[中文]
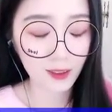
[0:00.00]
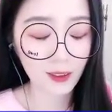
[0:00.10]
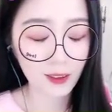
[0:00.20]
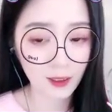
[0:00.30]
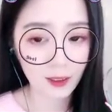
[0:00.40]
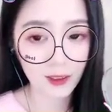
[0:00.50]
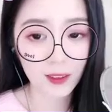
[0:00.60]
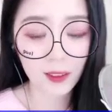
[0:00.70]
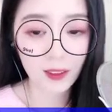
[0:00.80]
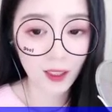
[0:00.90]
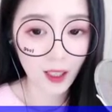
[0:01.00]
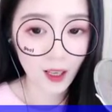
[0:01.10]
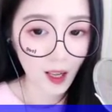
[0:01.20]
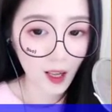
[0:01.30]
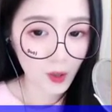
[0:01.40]
即日起，
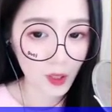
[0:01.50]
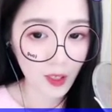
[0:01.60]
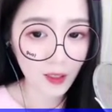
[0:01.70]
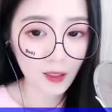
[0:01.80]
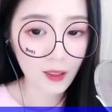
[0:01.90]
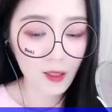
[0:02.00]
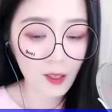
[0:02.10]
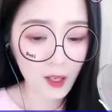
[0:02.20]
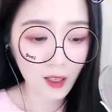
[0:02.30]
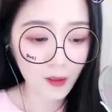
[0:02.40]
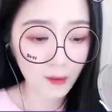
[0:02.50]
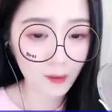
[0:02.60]
没有朕的命令，